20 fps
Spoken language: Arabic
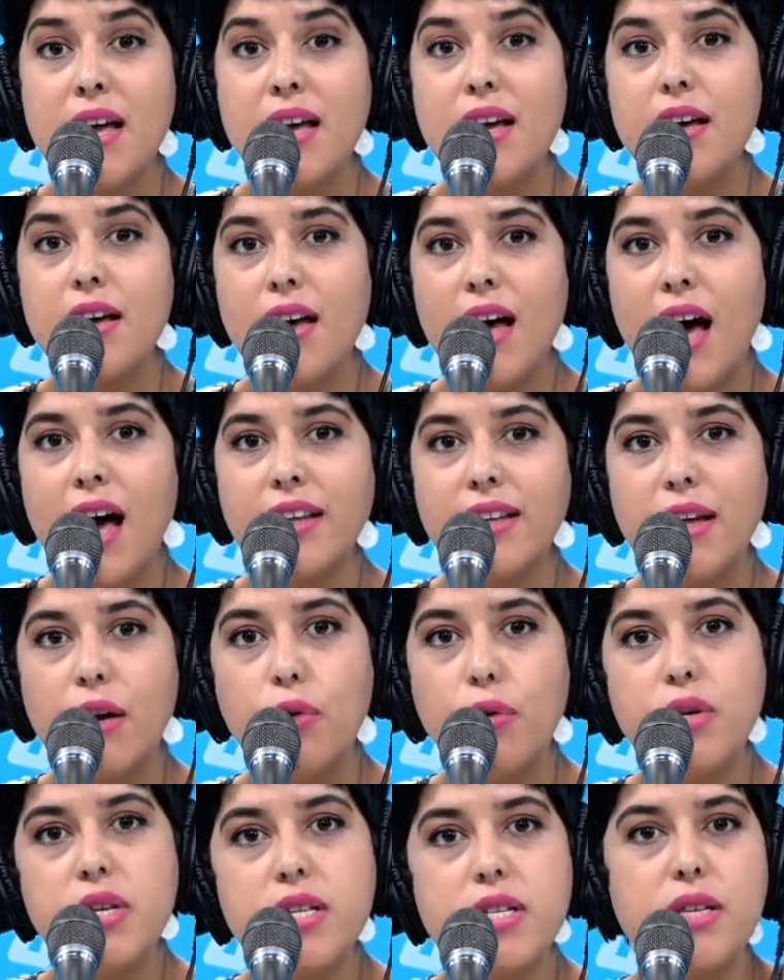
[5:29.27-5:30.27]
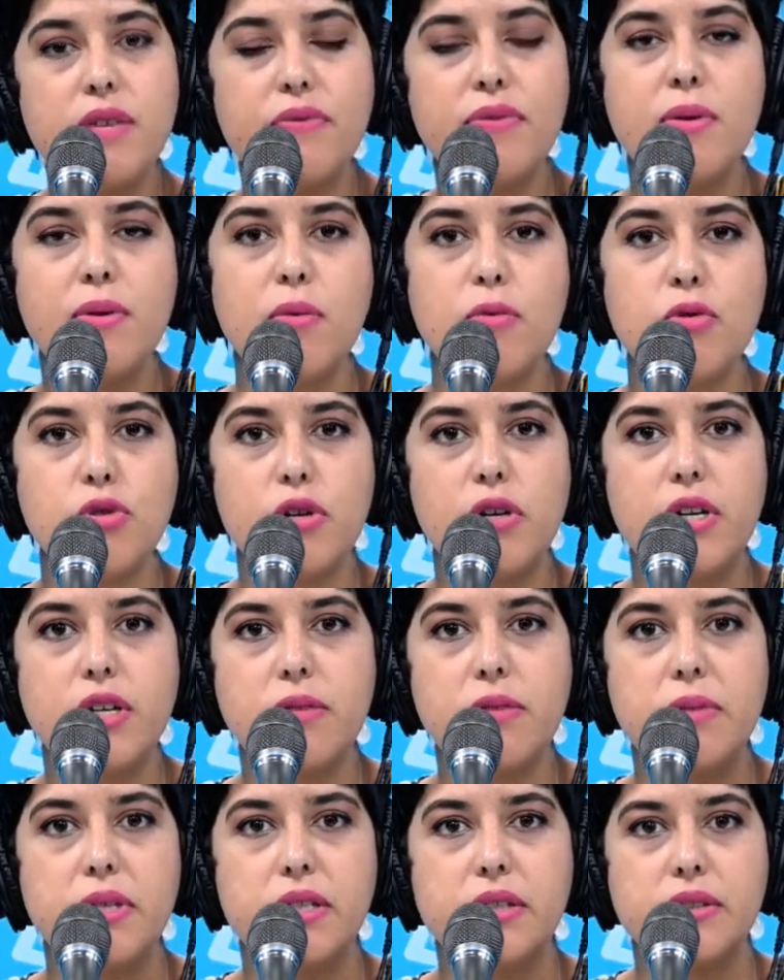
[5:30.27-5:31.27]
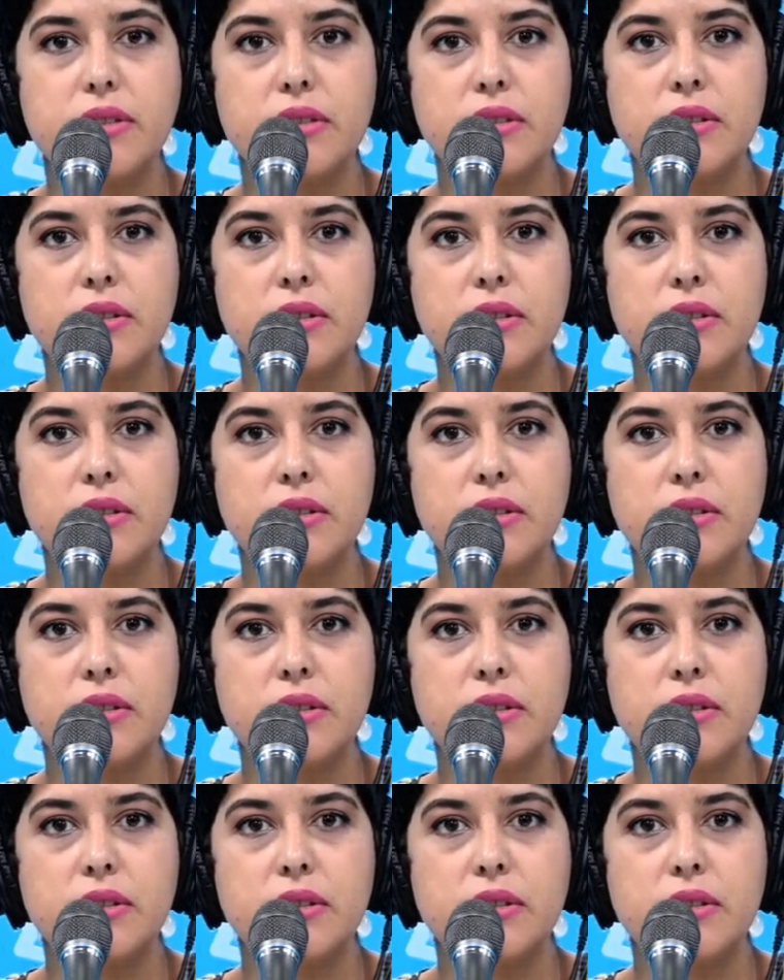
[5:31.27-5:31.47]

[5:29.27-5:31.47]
أه، حتى هوني زاد فما مشكل كبير